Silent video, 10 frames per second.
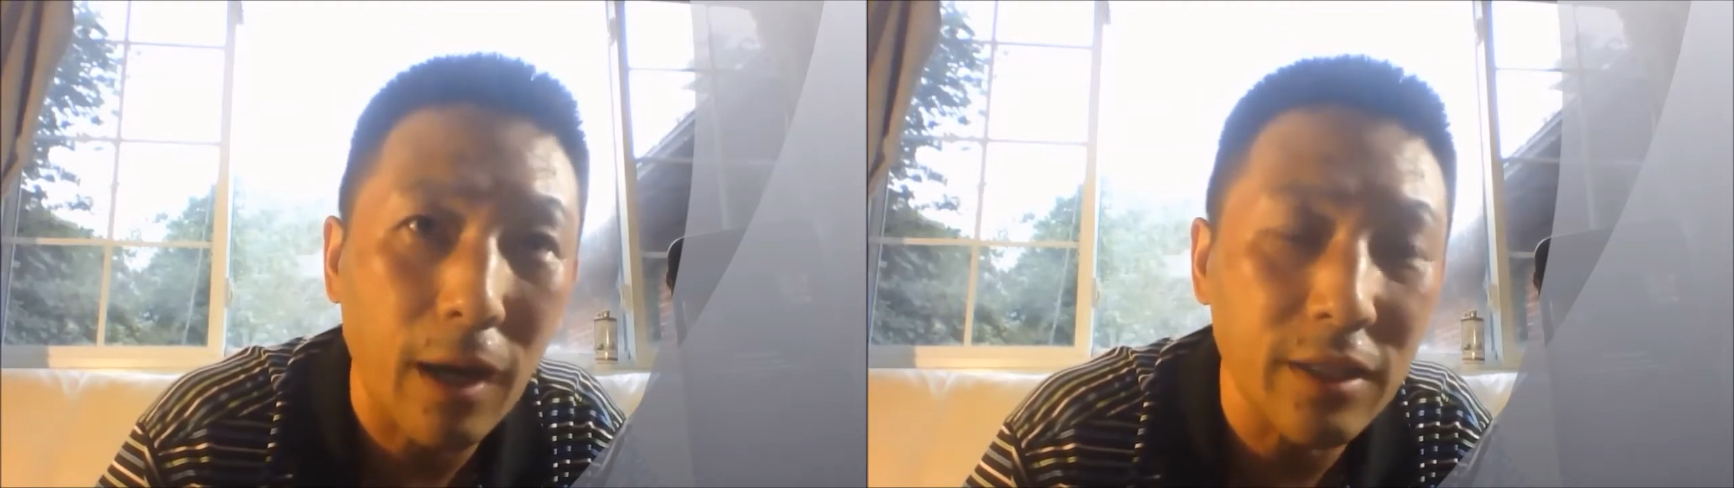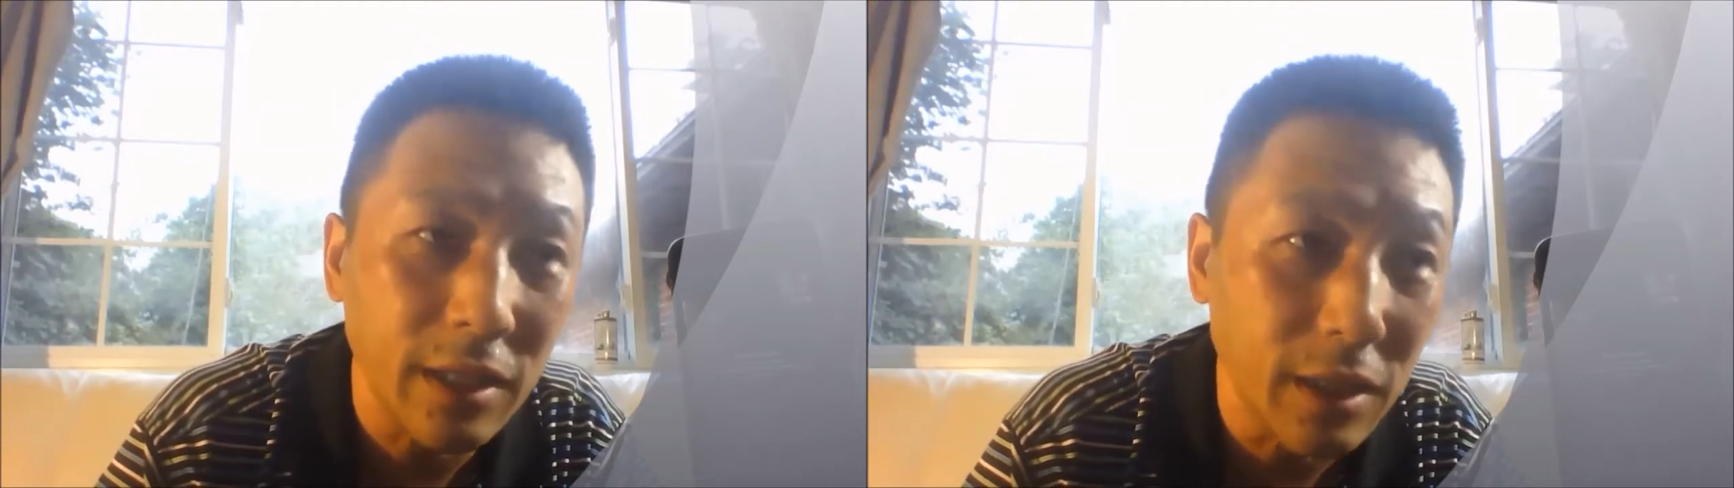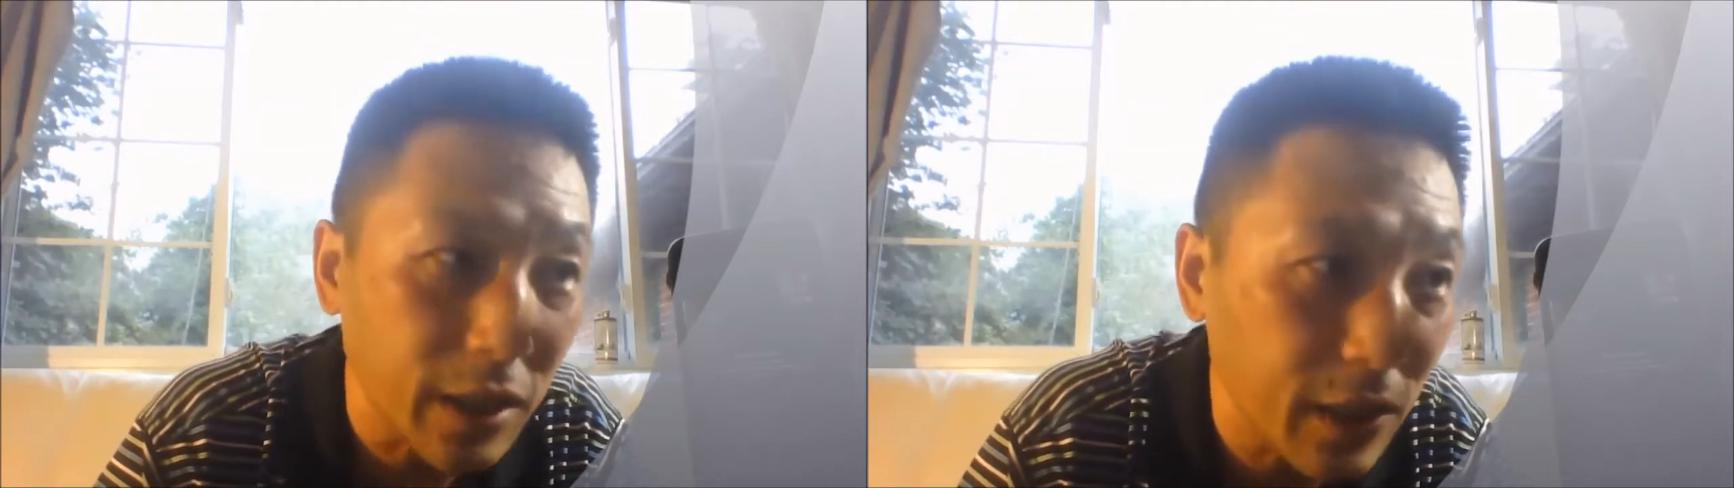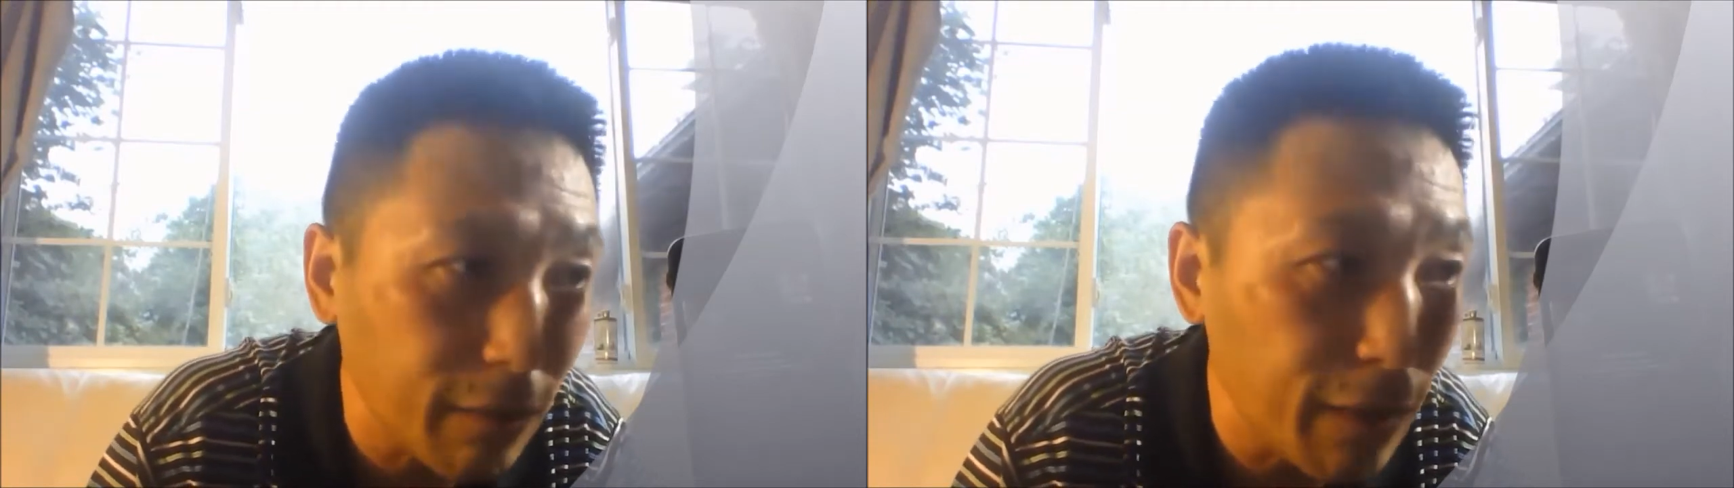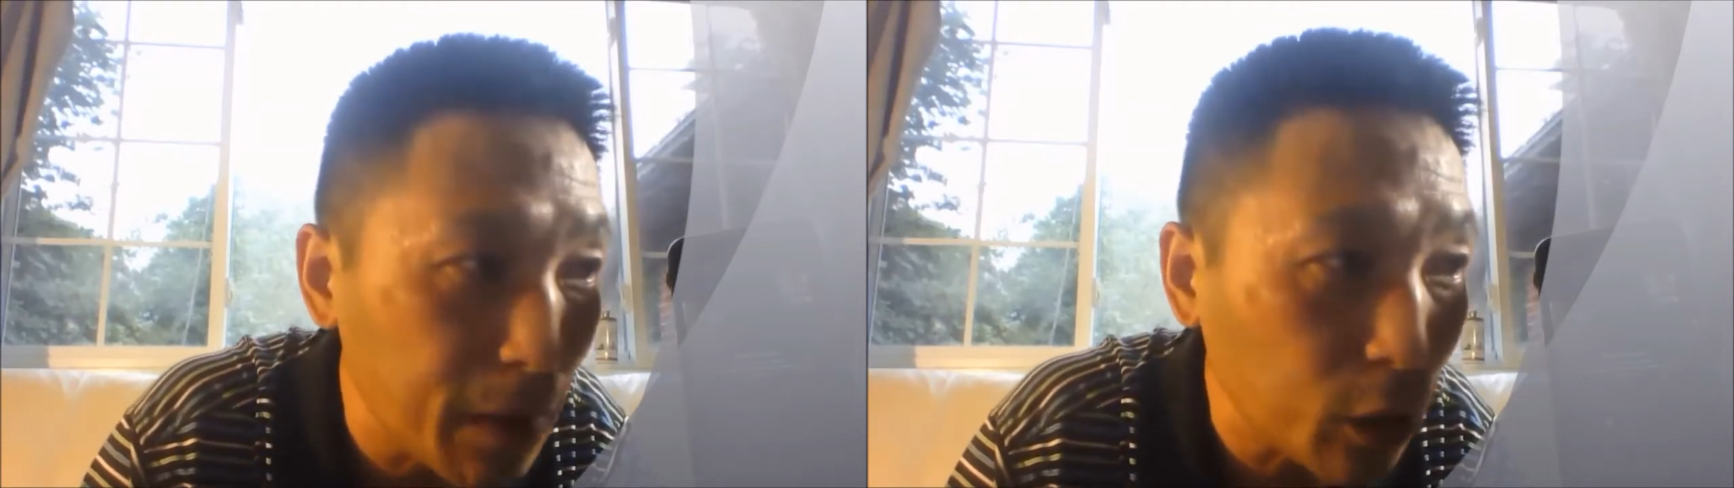任何一个
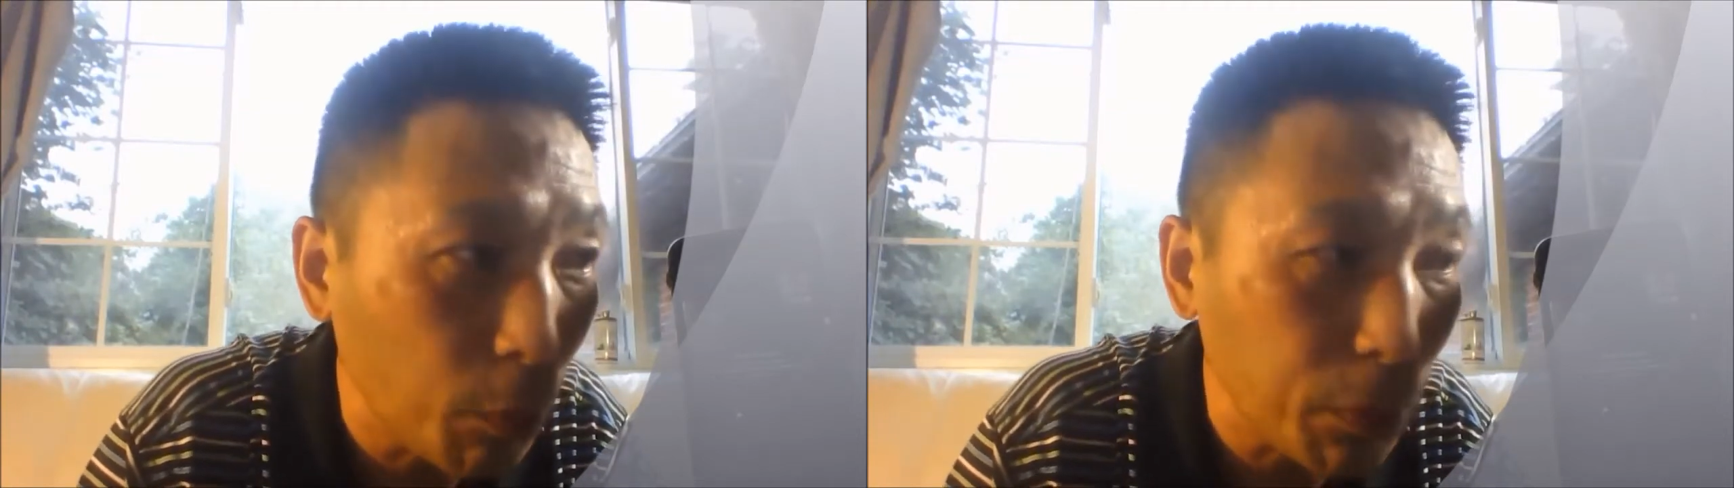文明都不